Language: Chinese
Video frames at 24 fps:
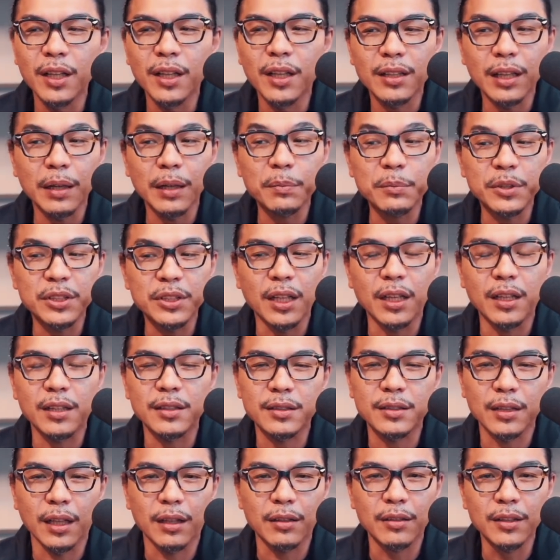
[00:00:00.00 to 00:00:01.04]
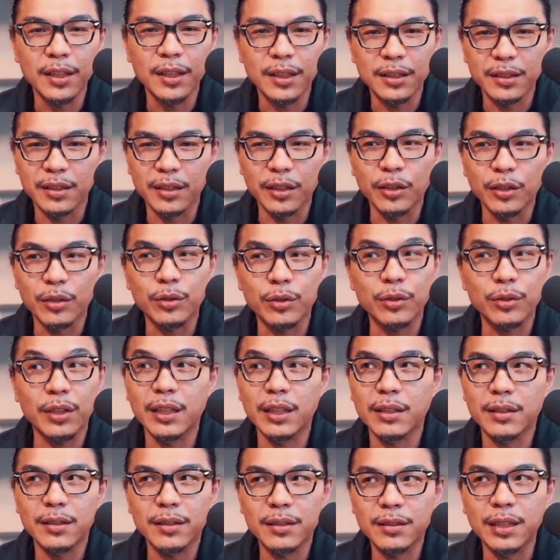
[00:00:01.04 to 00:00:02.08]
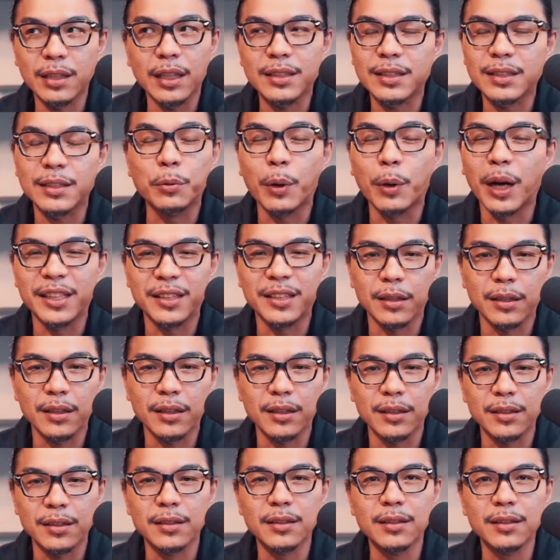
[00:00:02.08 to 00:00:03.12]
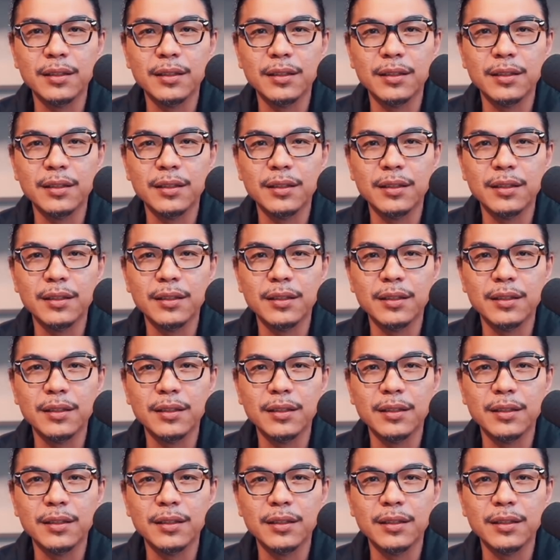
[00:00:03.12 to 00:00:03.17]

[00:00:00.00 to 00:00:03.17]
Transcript: 他们人很少，只有三四万人而已，